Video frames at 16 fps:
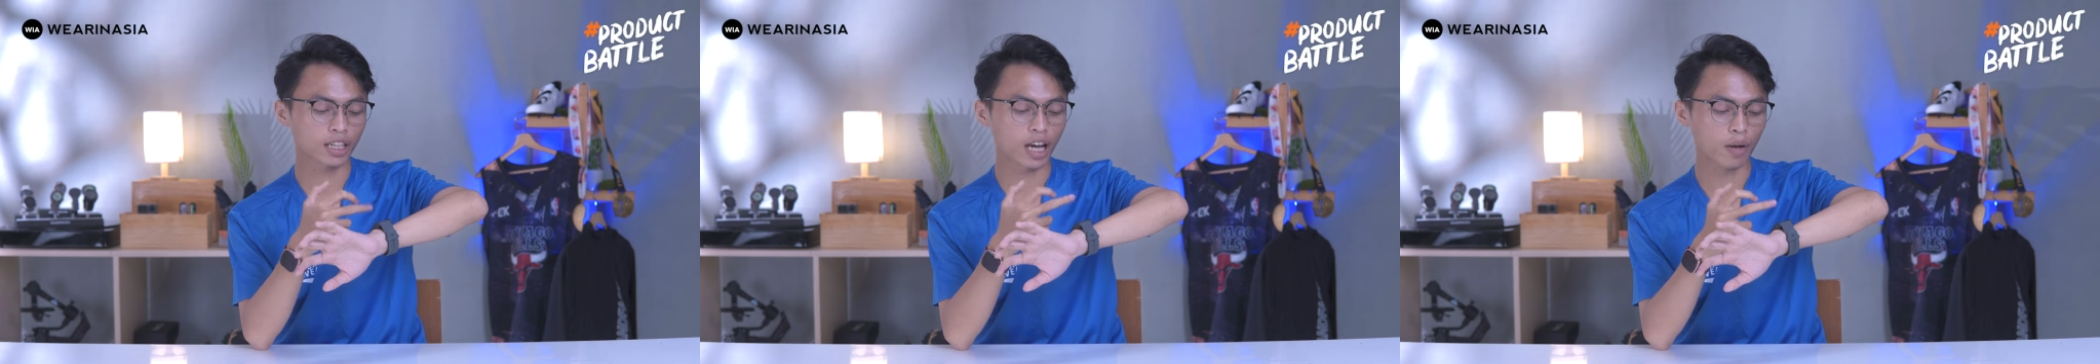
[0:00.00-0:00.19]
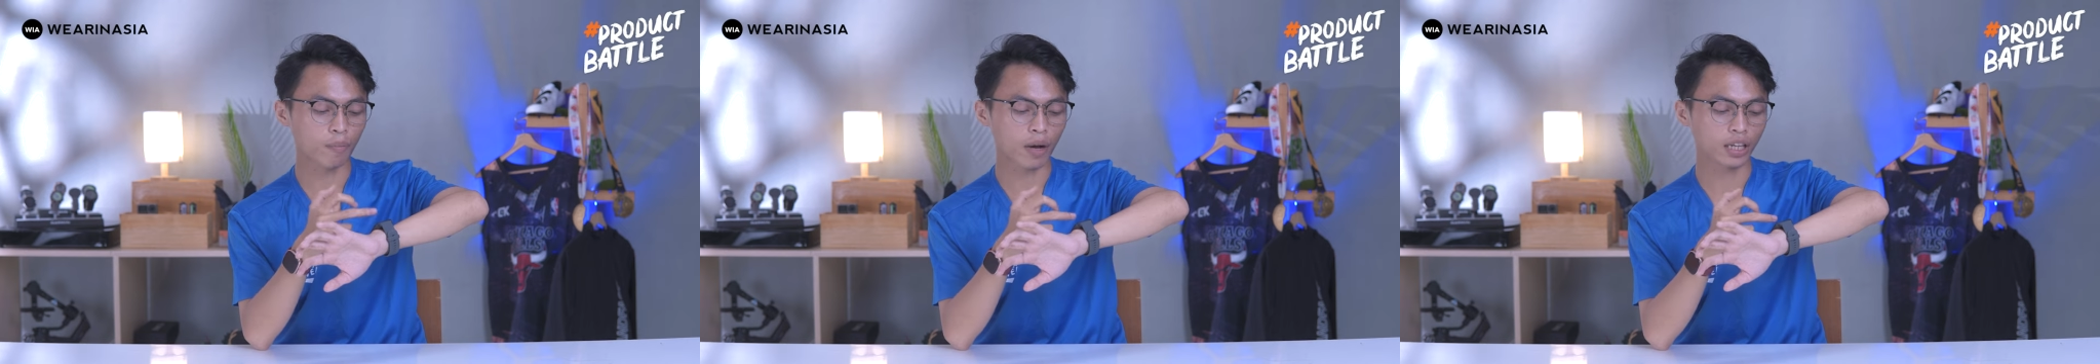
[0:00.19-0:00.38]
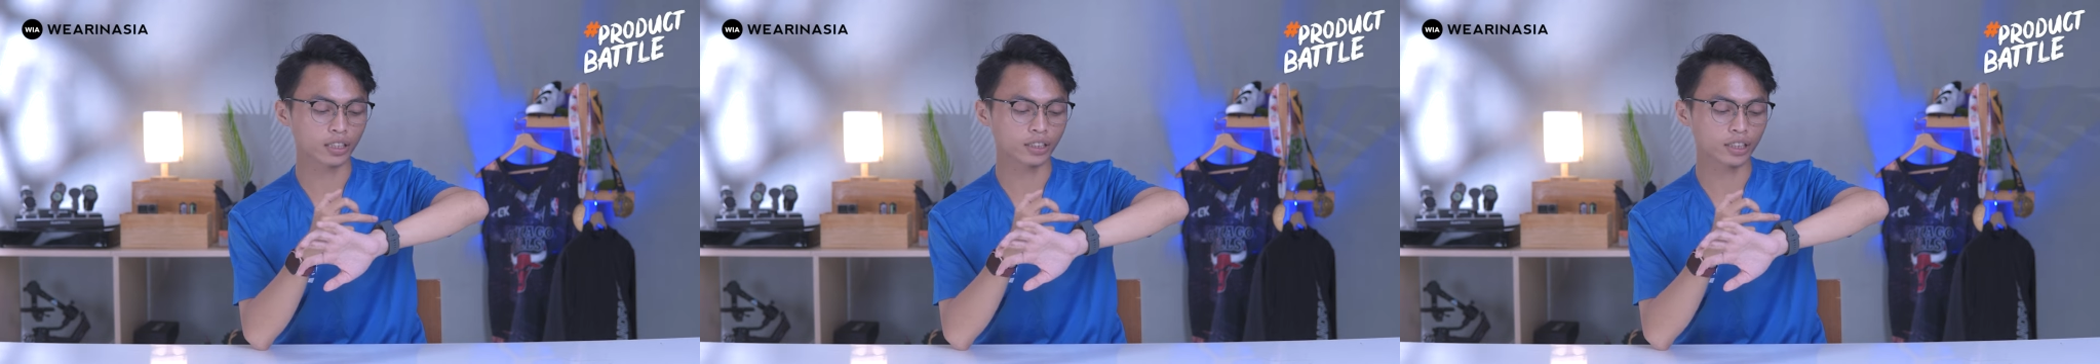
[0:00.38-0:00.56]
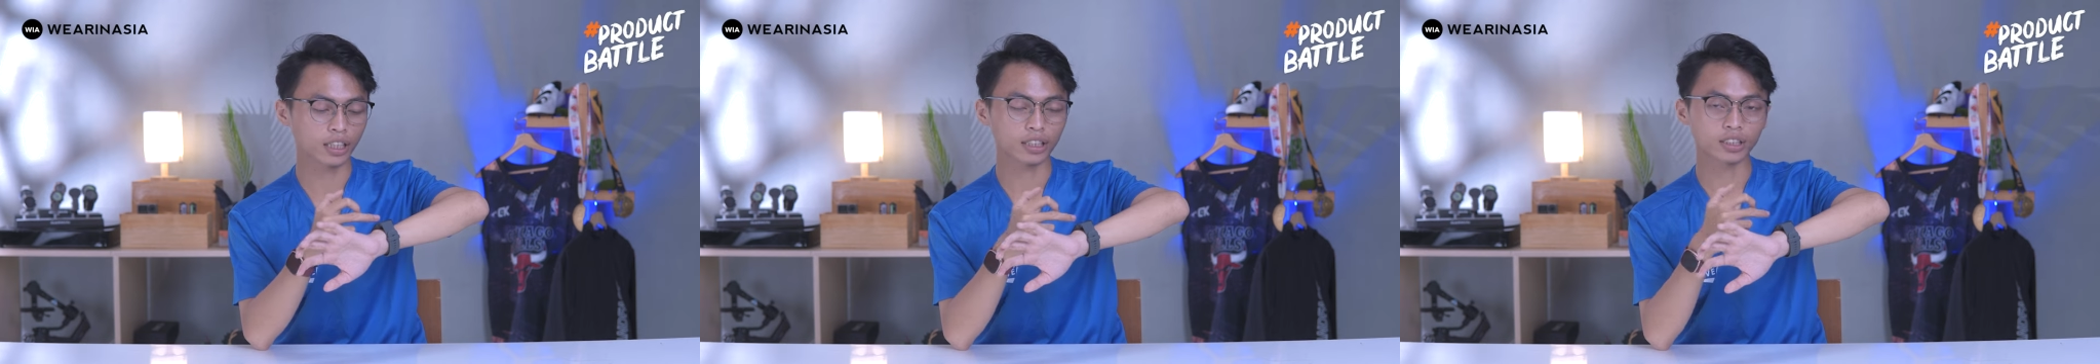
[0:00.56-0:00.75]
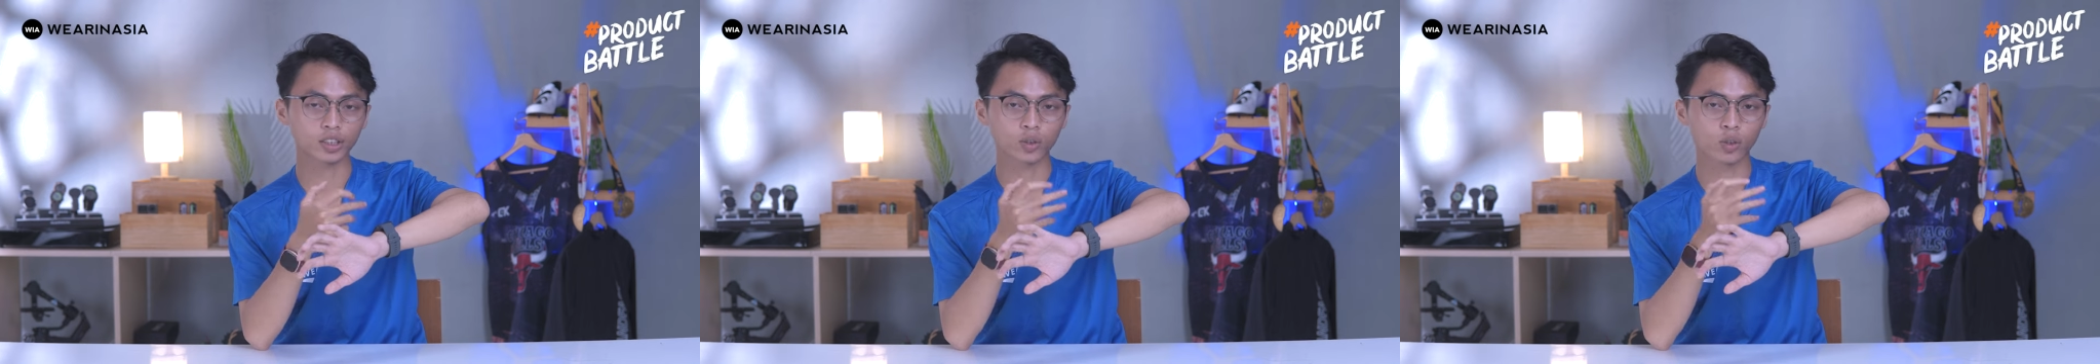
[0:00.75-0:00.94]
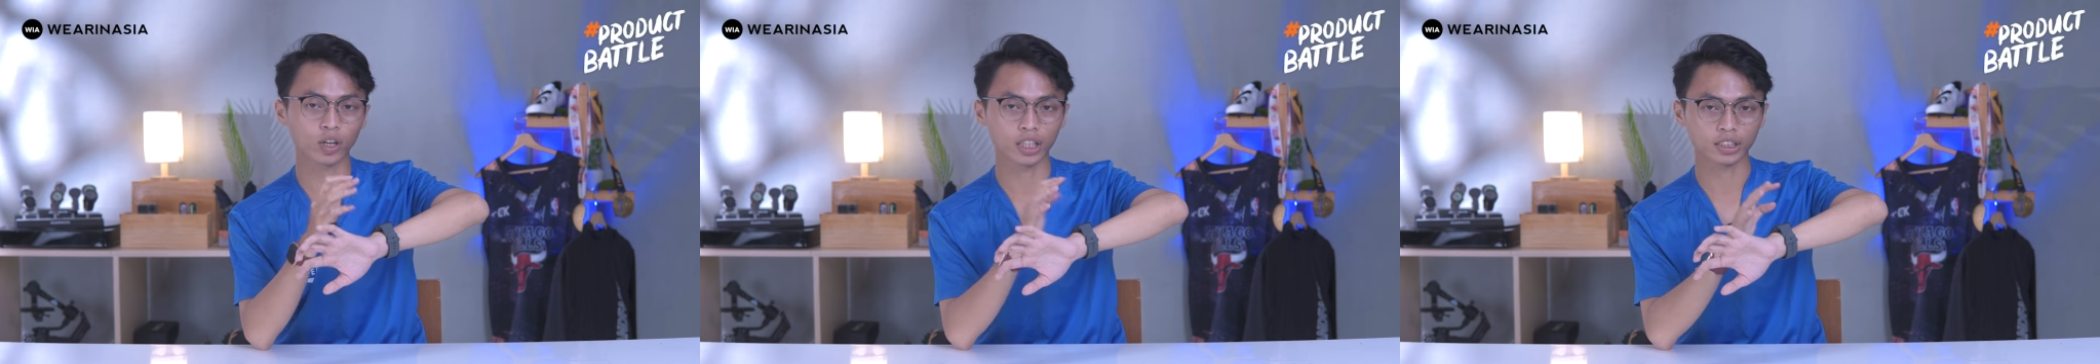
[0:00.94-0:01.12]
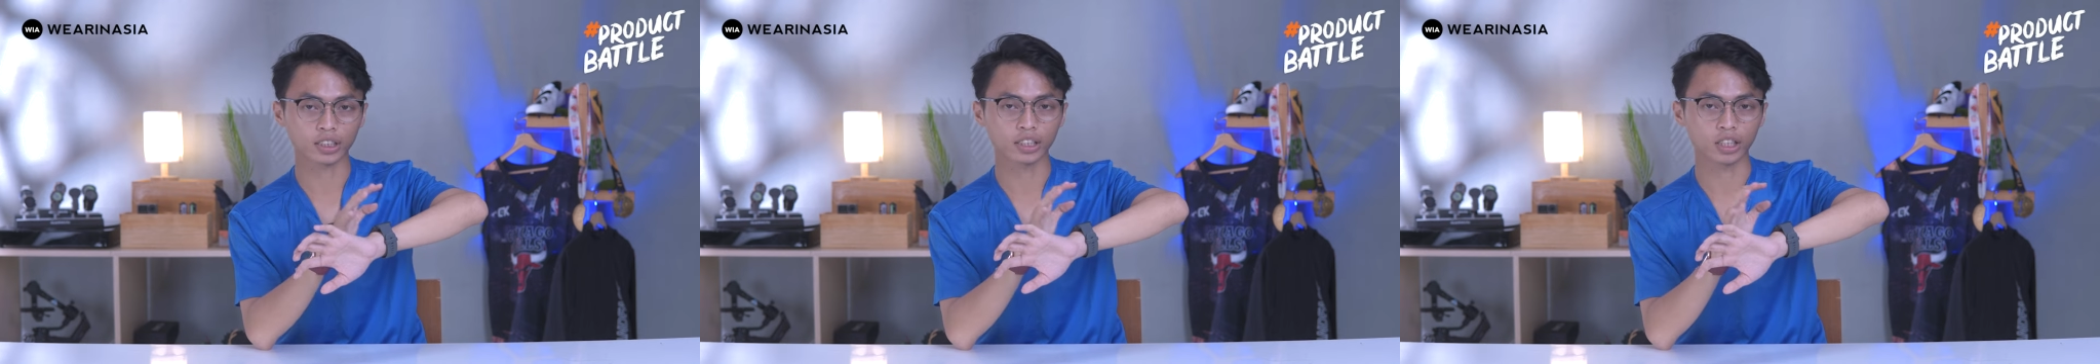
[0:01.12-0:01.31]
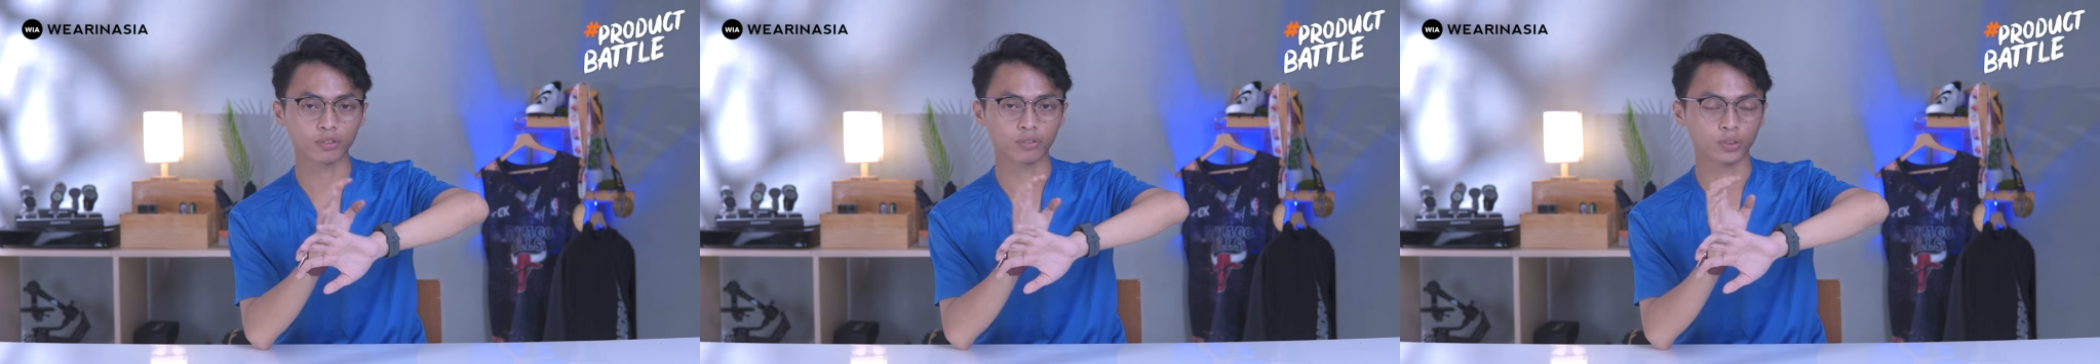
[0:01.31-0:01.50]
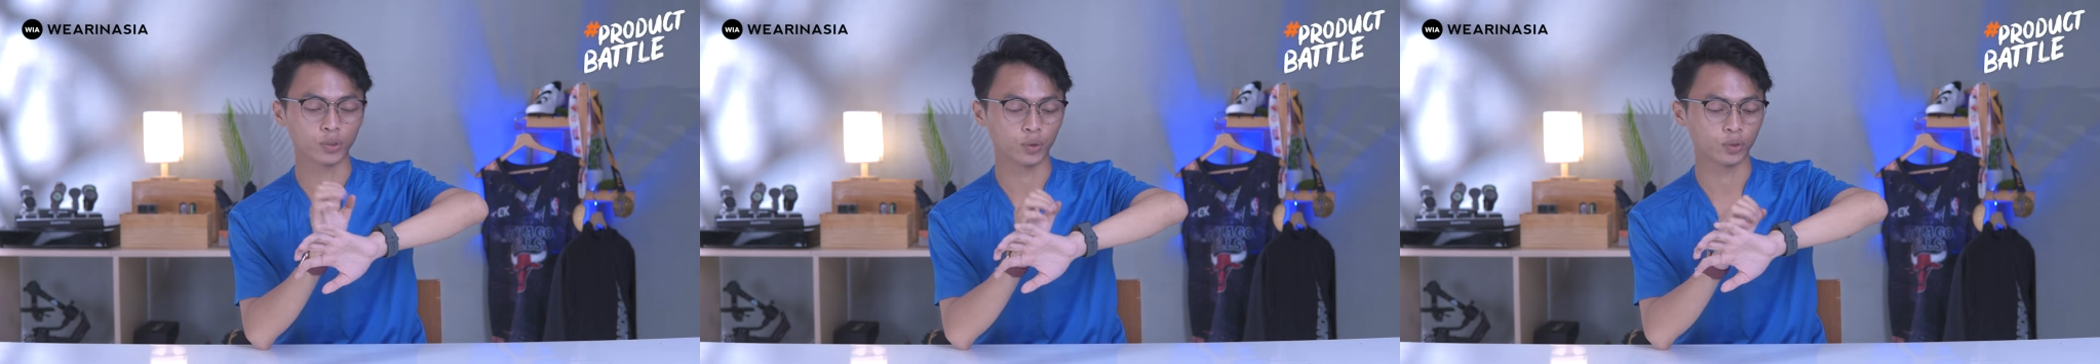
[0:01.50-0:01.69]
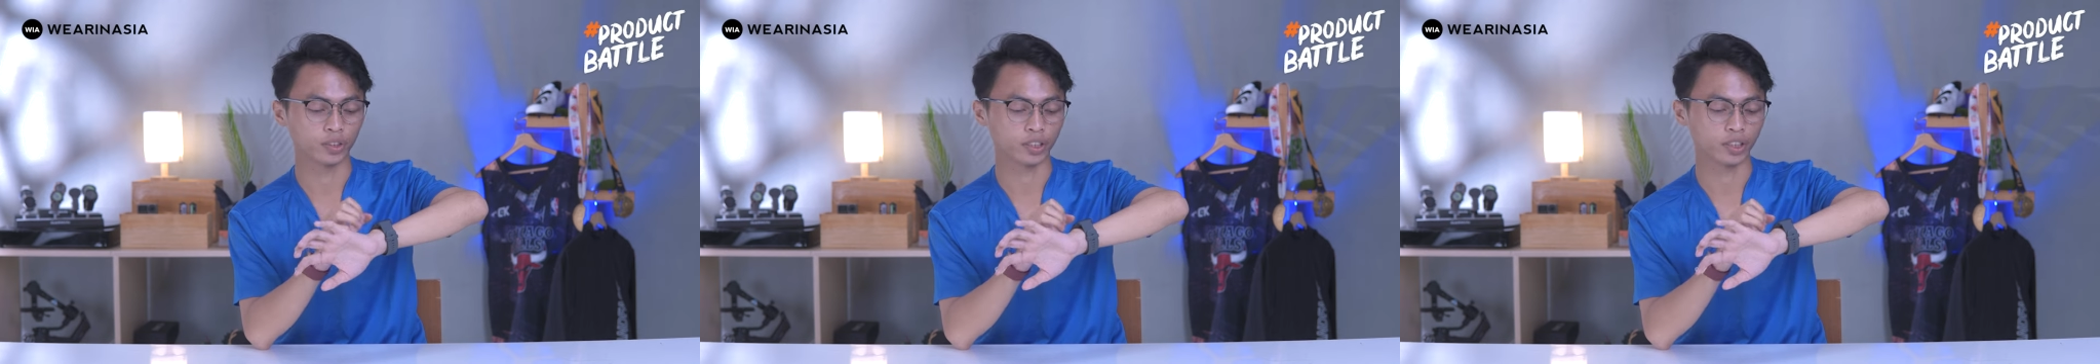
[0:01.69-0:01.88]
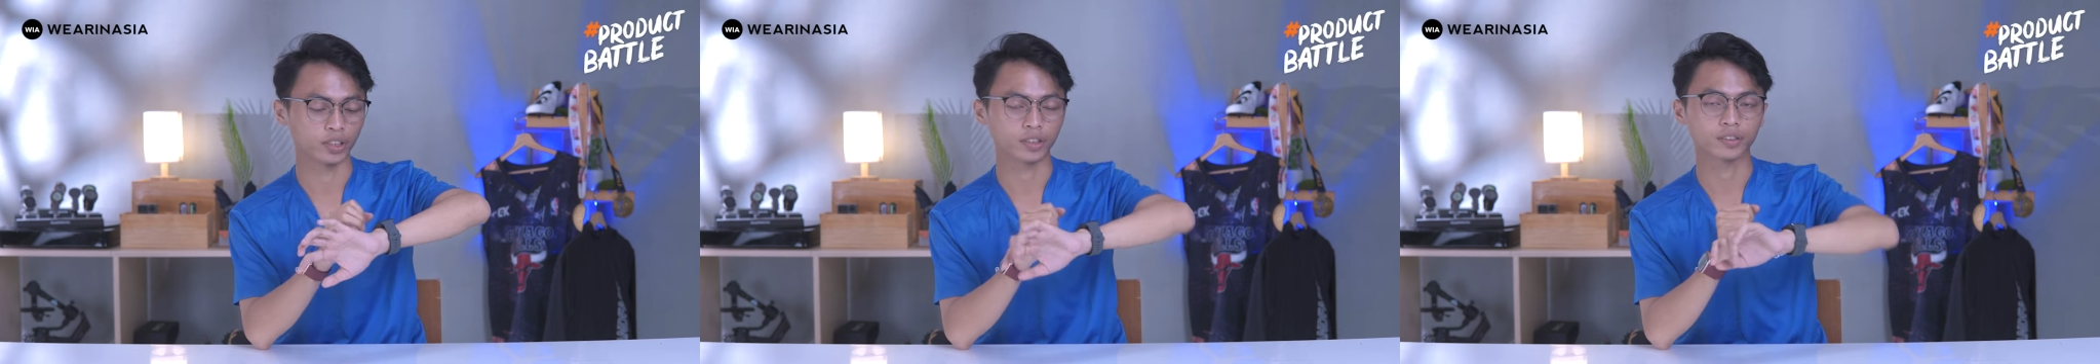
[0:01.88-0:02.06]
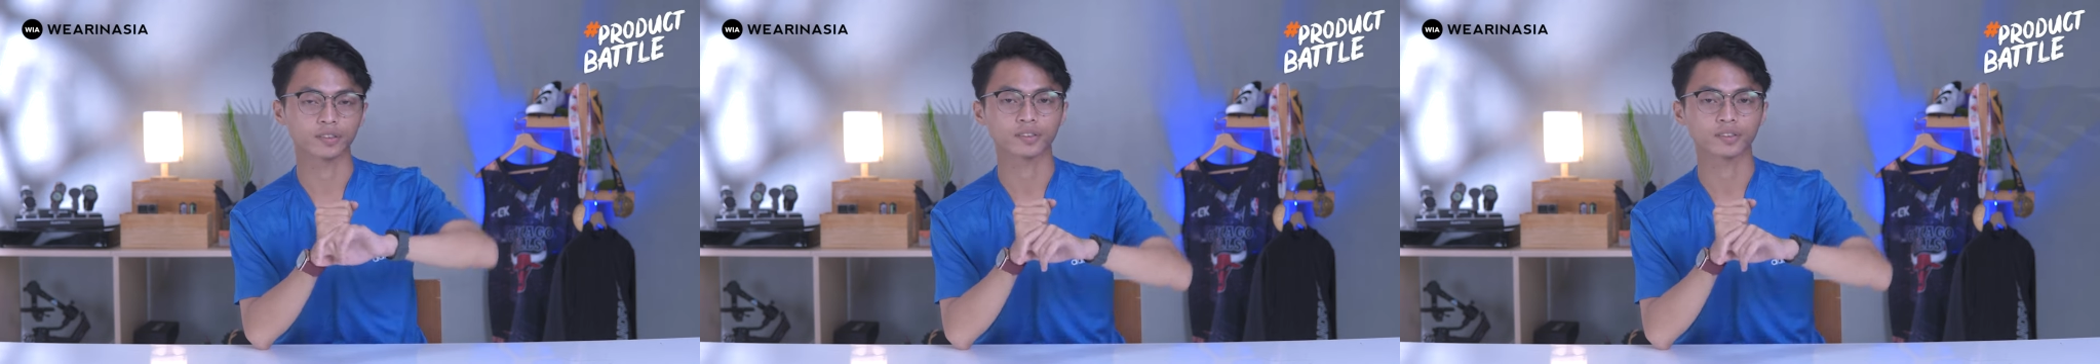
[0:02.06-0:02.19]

ada apa aja, nanti gue kasih lihat videonya.